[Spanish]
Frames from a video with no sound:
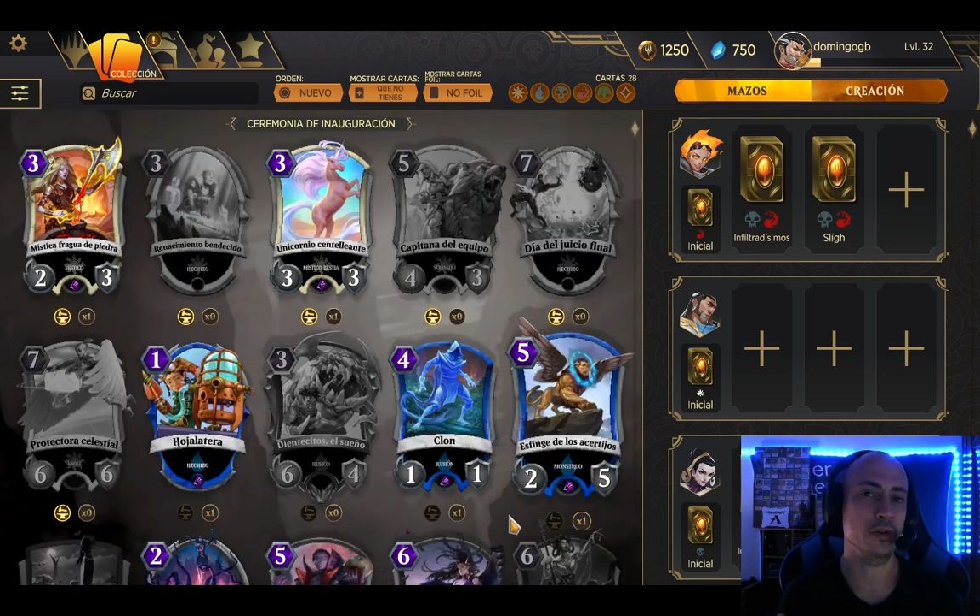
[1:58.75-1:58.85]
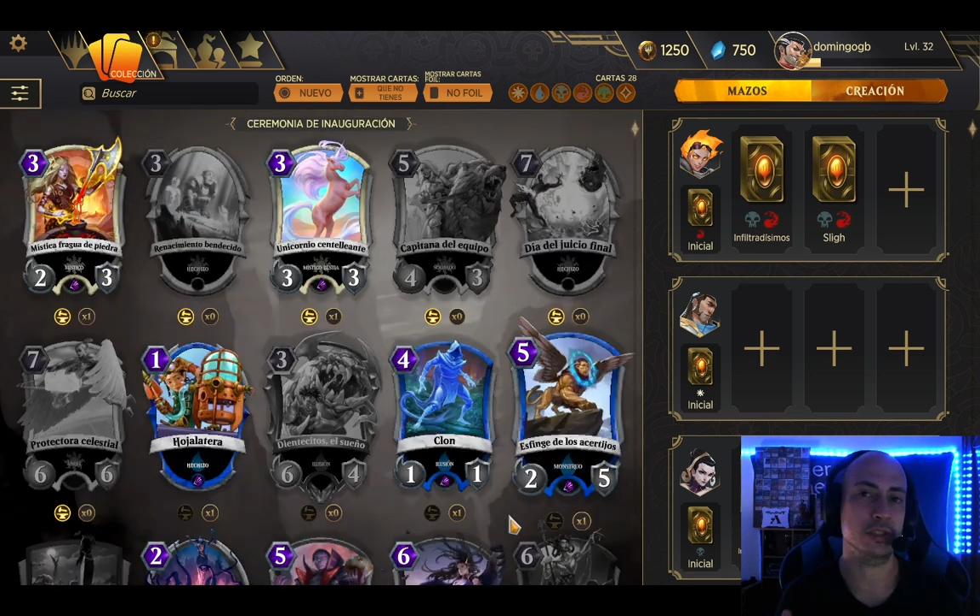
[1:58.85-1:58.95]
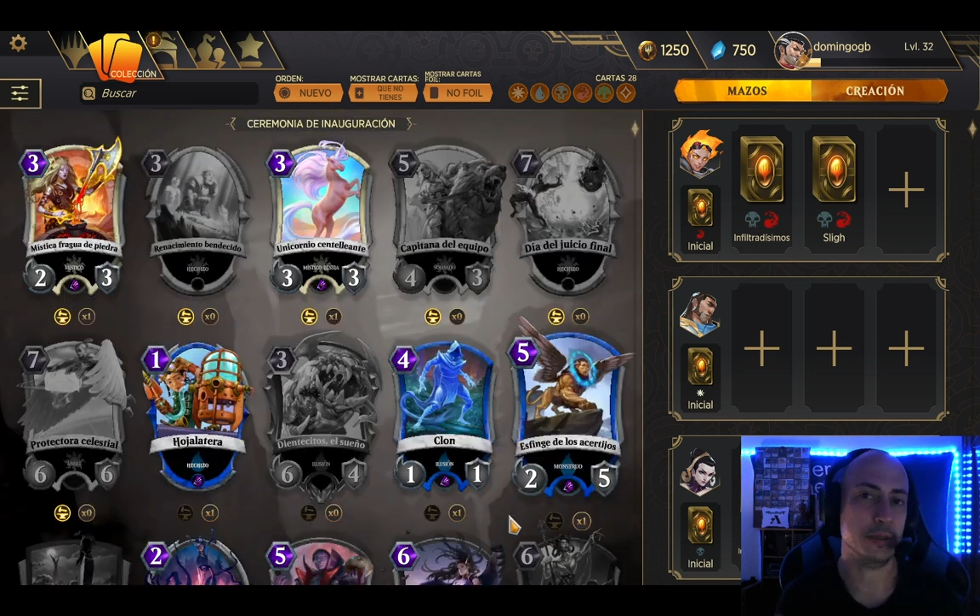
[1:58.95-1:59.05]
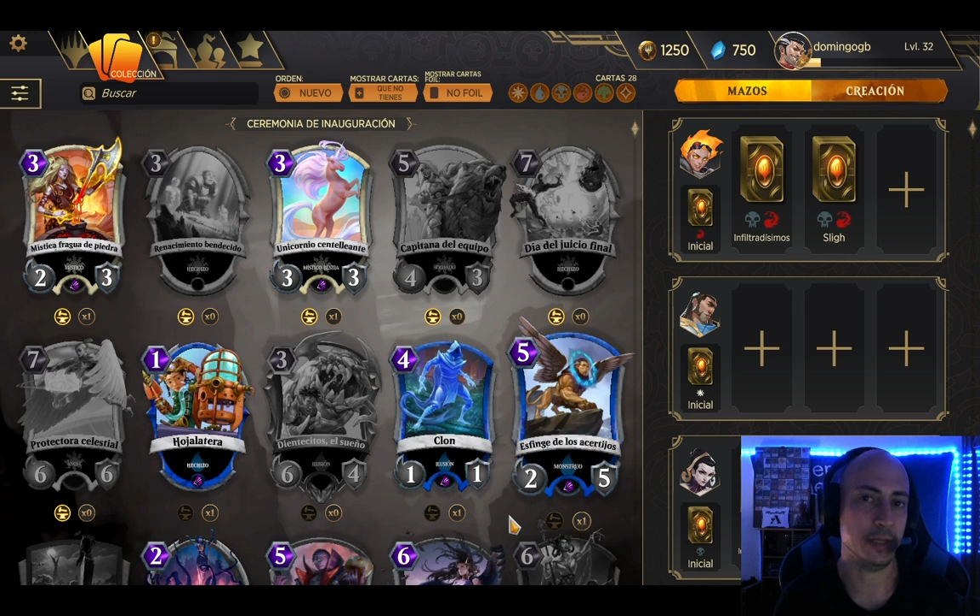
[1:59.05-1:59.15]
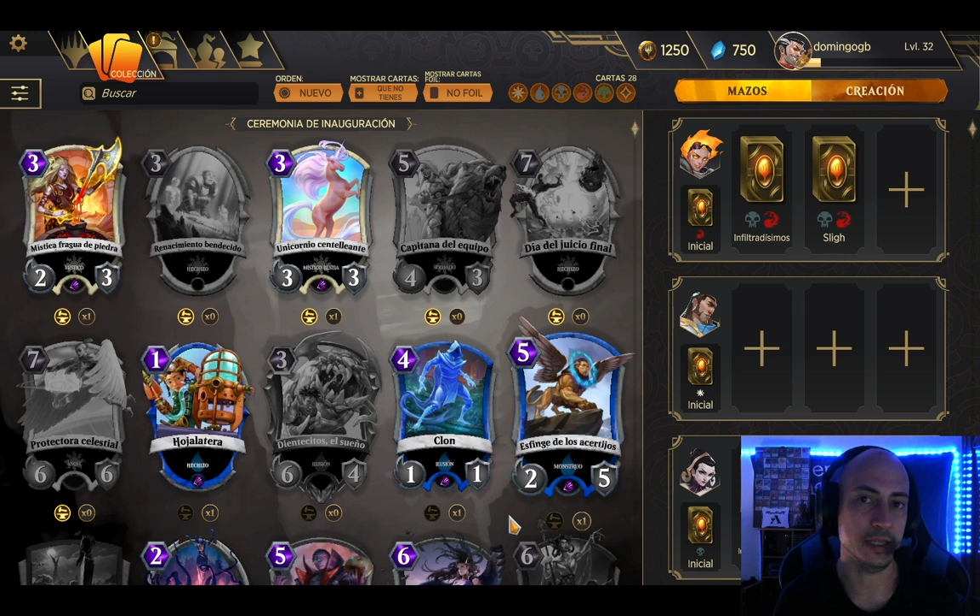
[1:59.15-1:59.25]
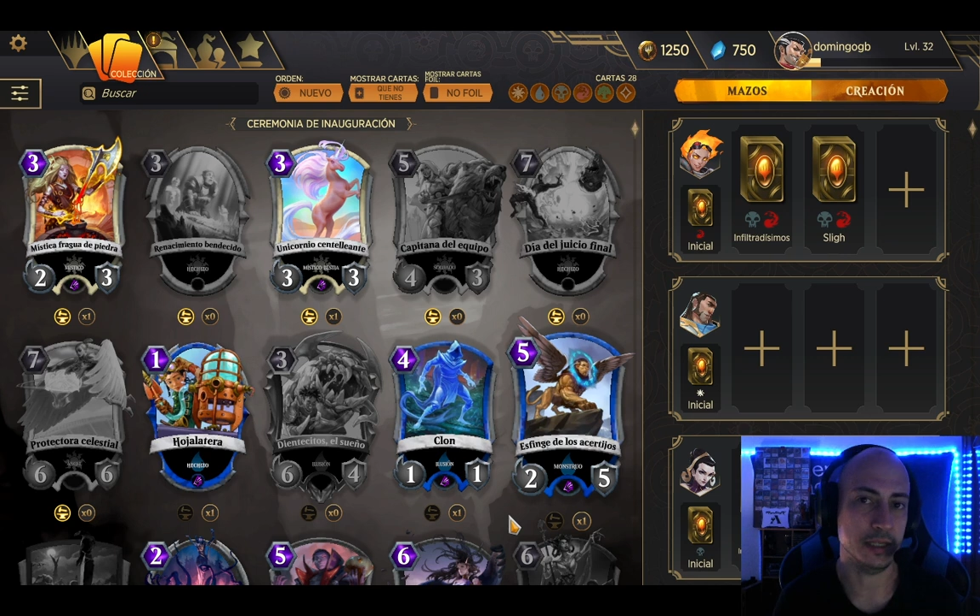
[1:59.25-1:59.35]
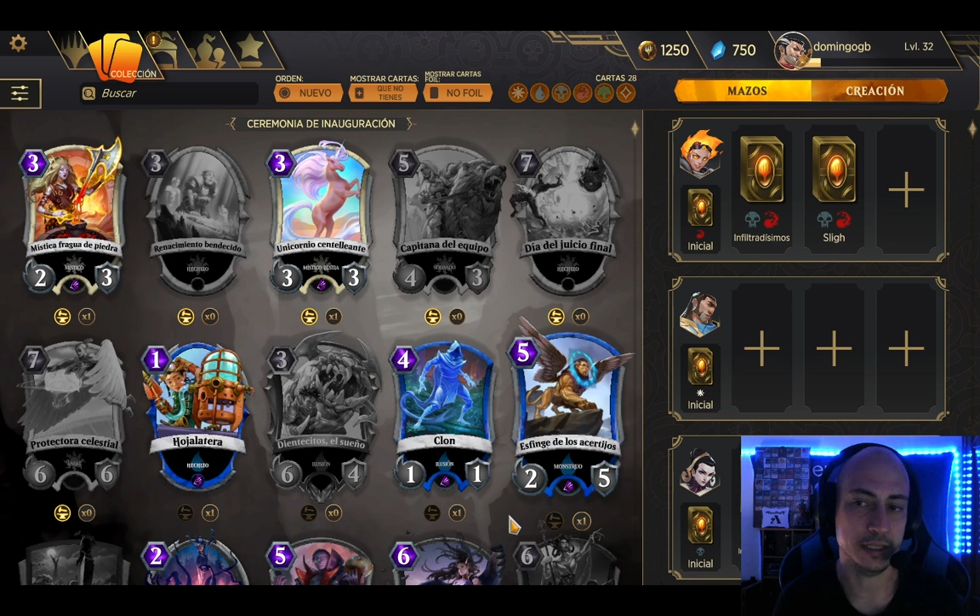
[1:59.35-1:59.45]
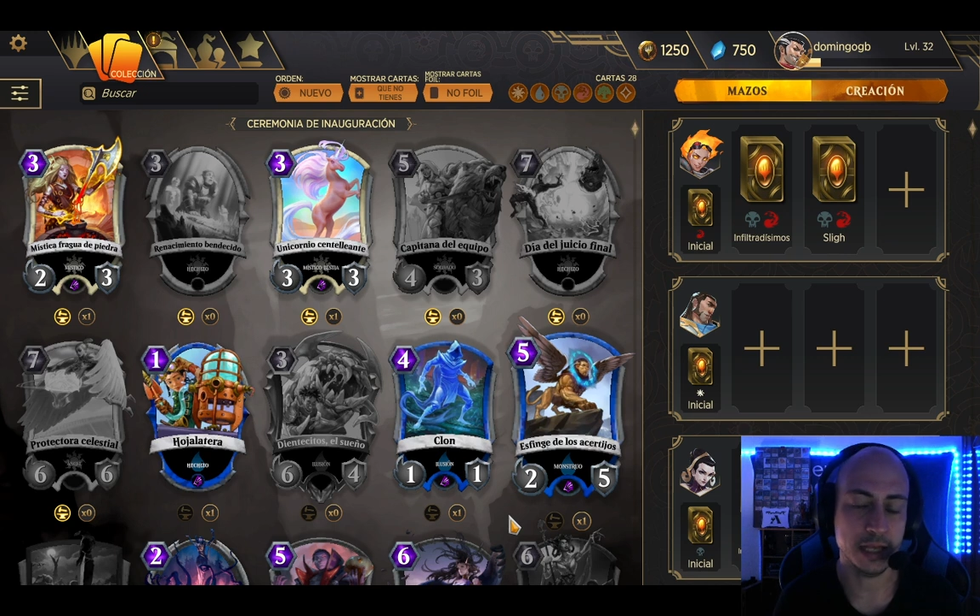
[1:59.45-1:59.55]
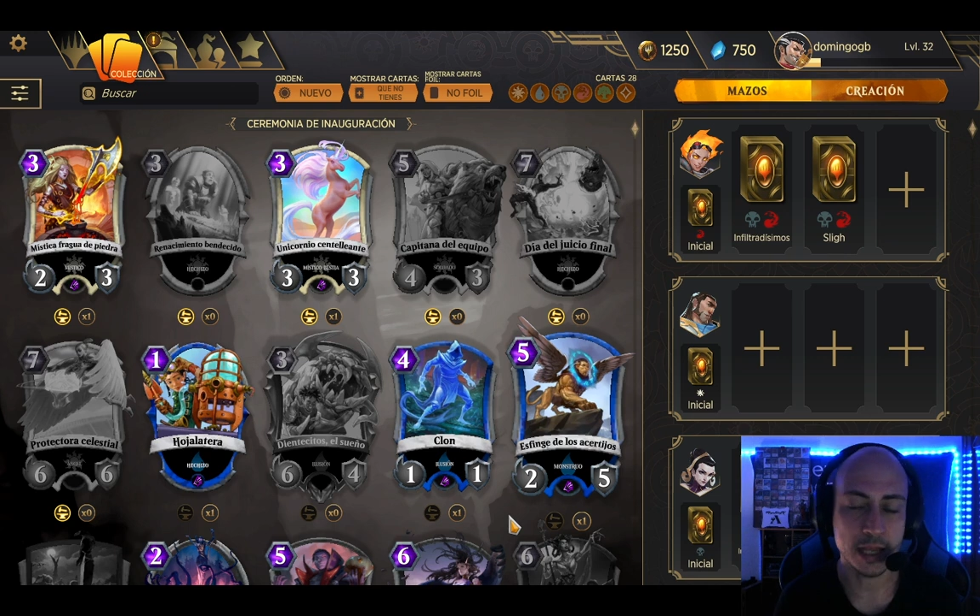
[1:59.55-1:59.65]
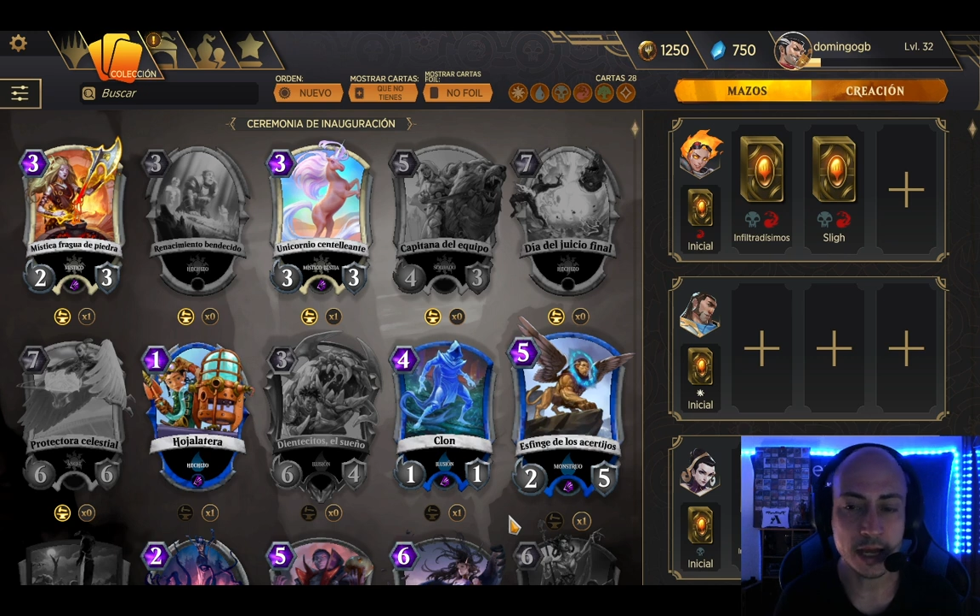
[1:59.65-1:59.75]
está bien
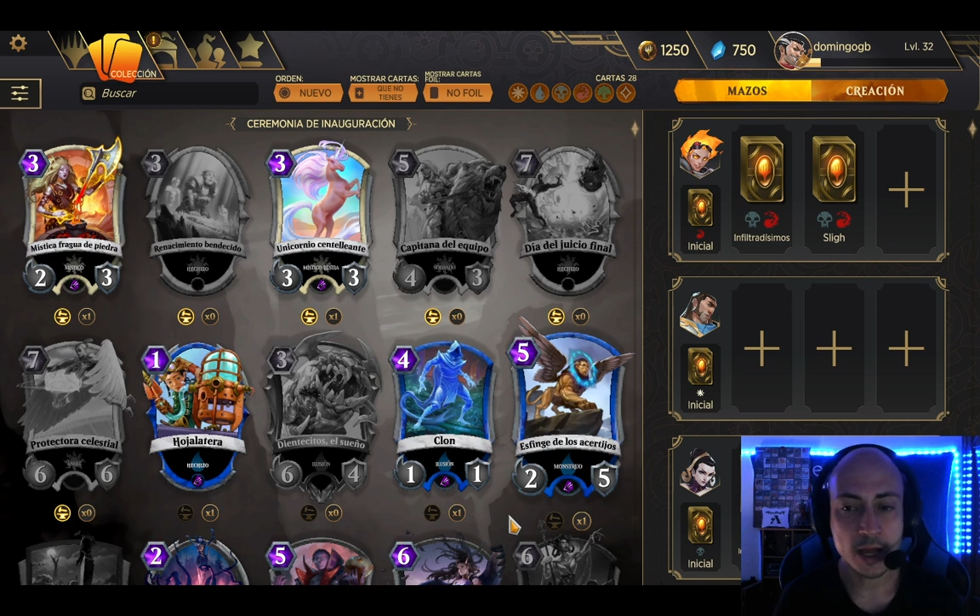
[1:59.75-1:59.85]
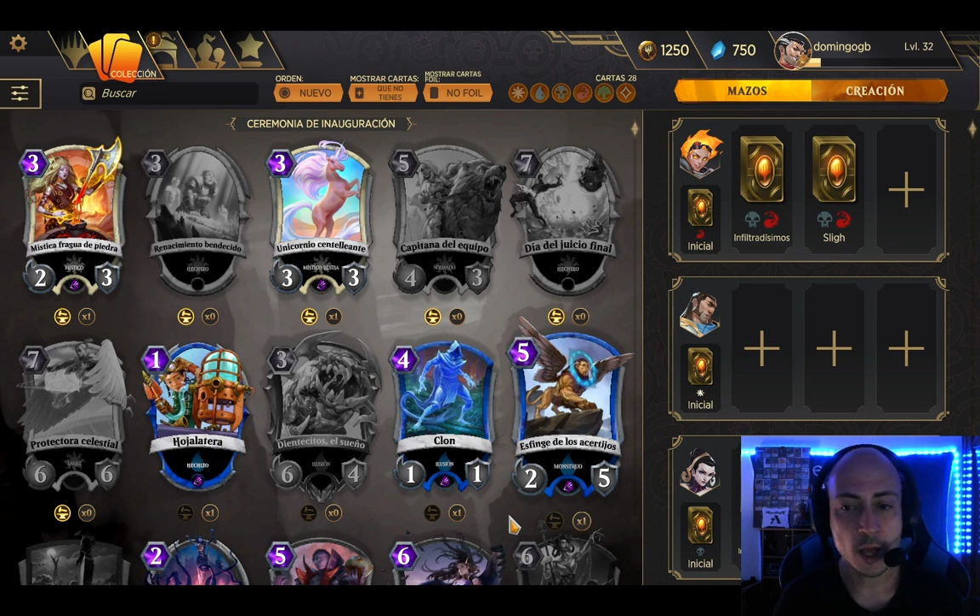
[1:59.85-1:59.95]
diseñada,